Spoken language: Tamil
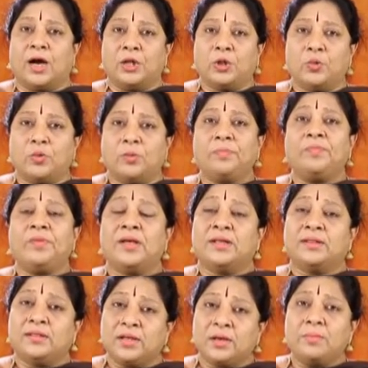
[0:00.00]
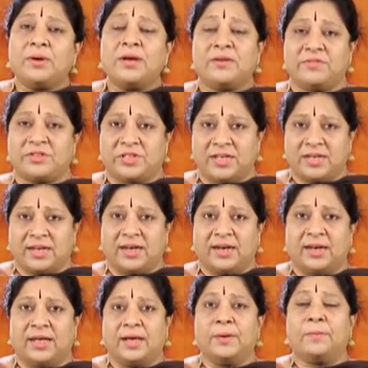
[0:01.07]
அதுவும் திருமண
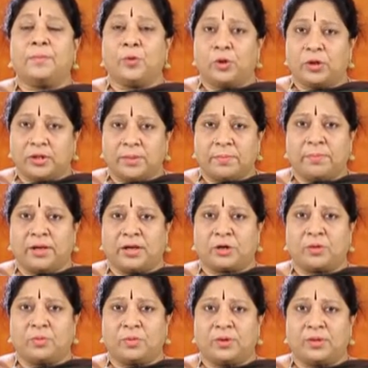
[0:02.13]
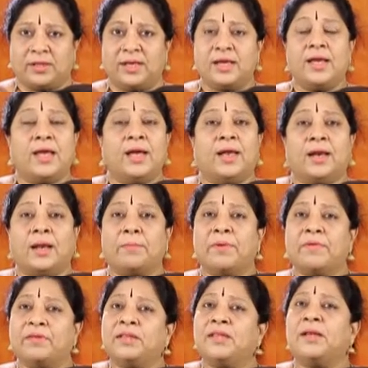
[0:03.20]
விஷயங்களில் பொருத்தம் பார்க்கும் பொழுது நம்ம
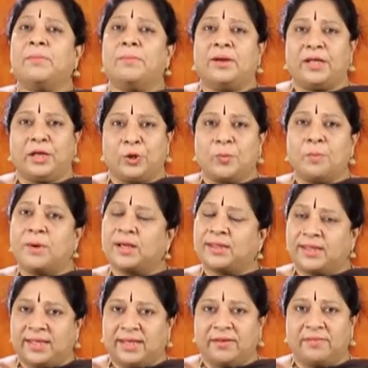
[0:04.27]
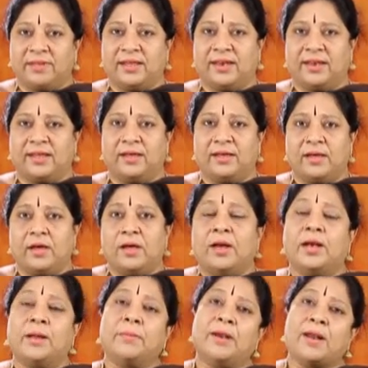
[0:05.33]
வந்து நம்மளை இன்னும் மாற்றிக்கவே இல்லை
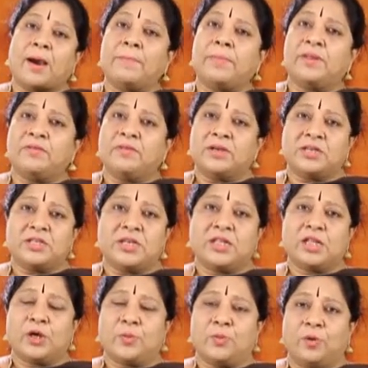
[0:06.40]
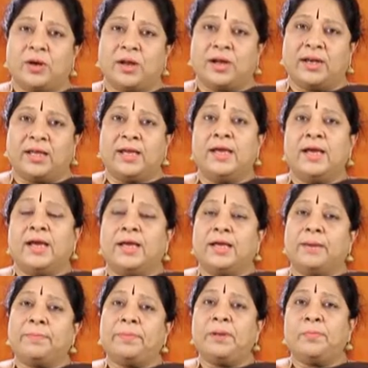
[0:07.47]
நம்ம நாற்பது வருஷத்துக்கு முன்னாடி
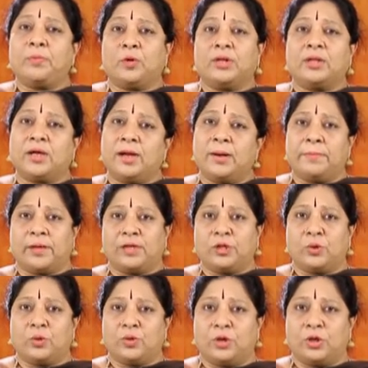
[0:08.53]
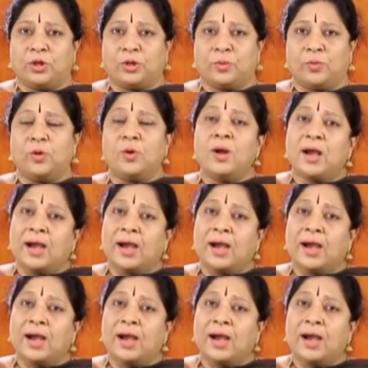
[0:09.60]
எப்படி பொருத்தங்கள் பார்த்து கொண்டு இருந்தோமோ